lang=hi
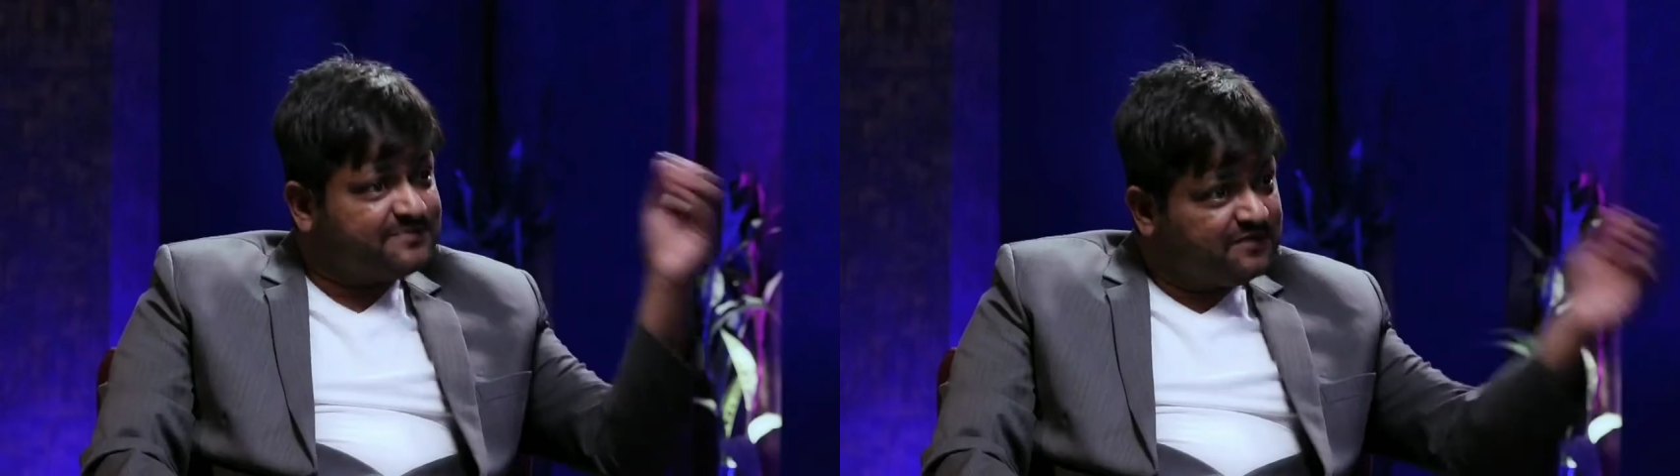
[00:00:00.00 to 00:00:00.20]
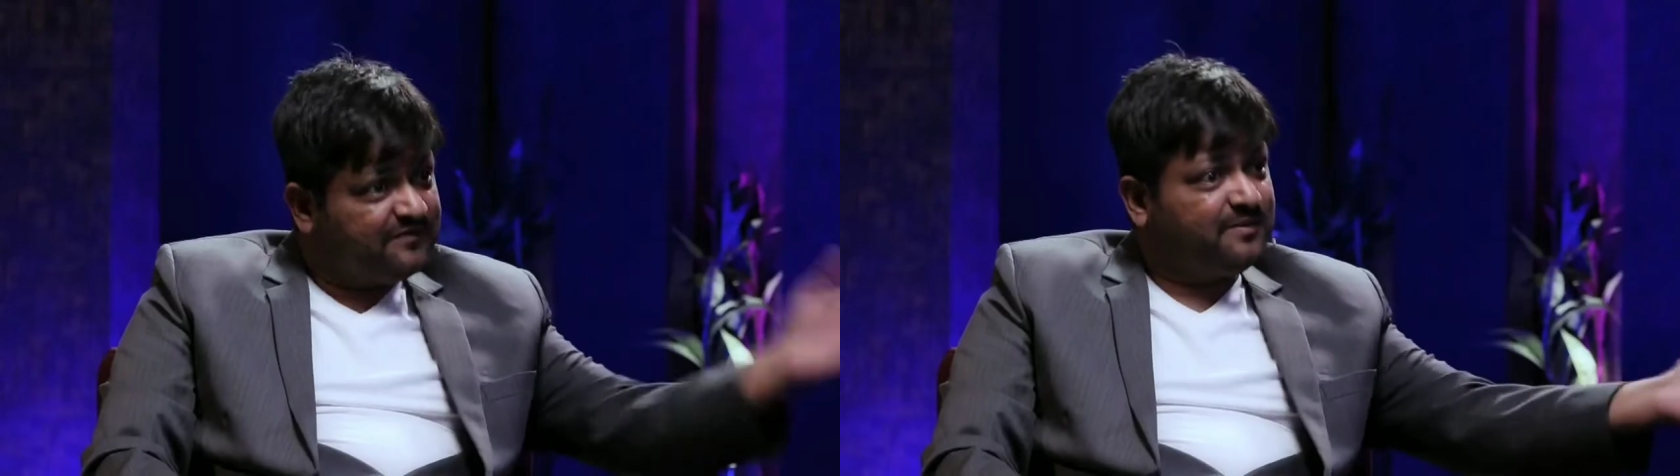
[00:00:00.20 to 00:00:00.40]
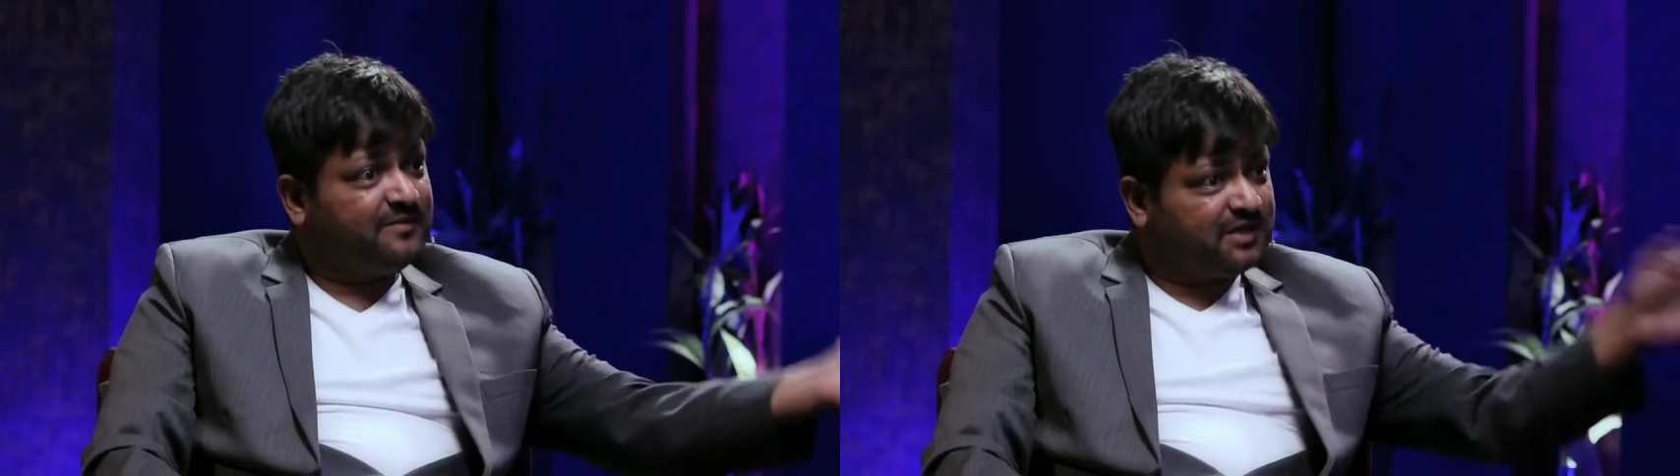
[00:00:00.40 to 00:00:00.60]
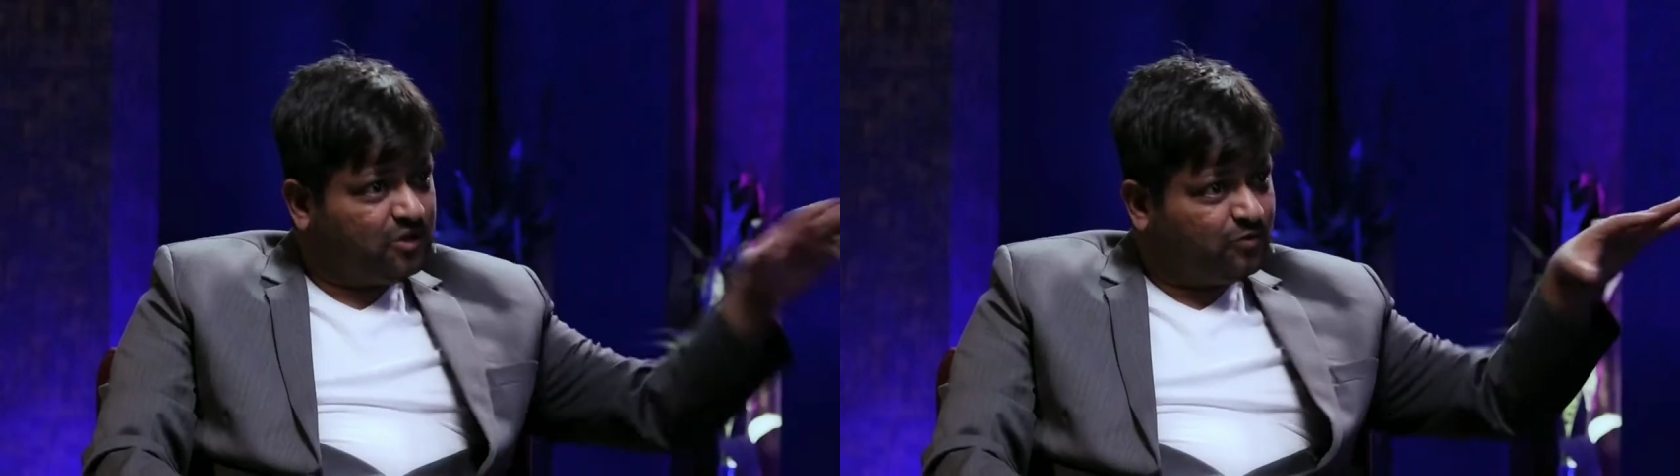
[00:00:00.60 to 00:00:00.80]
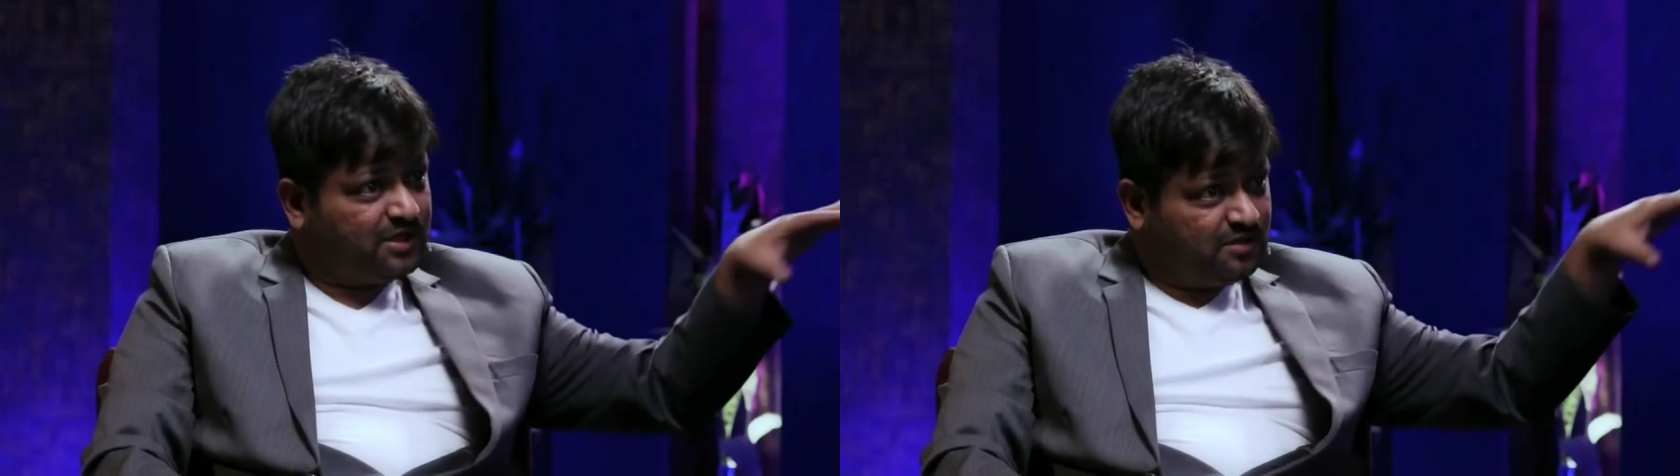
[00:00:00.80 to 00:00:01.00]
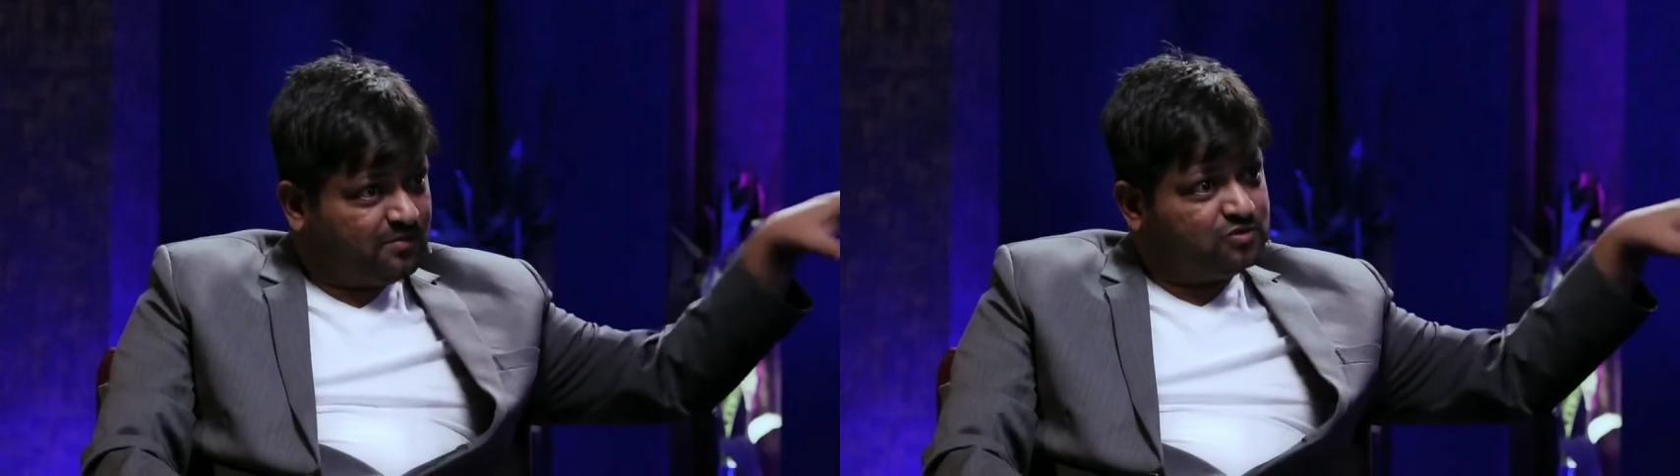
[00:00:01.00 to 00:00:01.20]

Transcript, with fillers: टैक्स बेनिफिट भी मिल रहे हैं ओवर एंड